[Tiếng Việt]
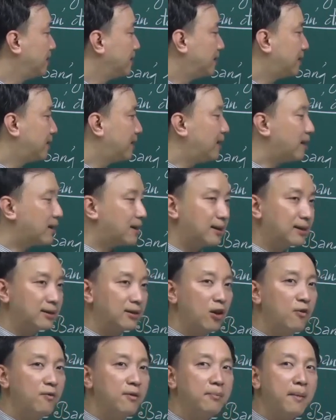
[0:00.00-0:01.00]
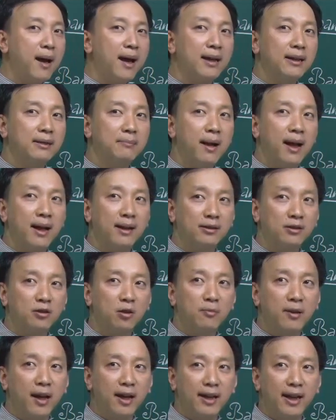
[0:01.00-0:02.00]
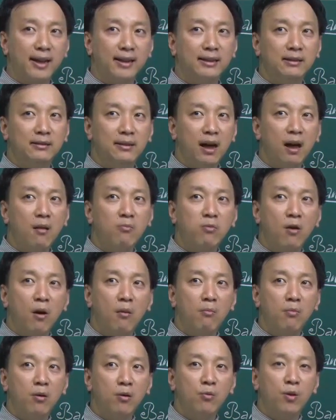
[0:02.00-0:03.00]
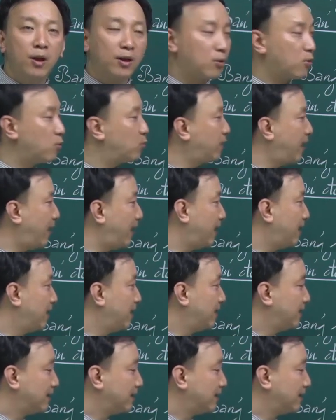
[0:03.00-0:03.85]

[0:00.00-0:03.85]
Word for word: thì đấy là đối với bài bảng thống kê này thì ta không có một quy luật cụ thể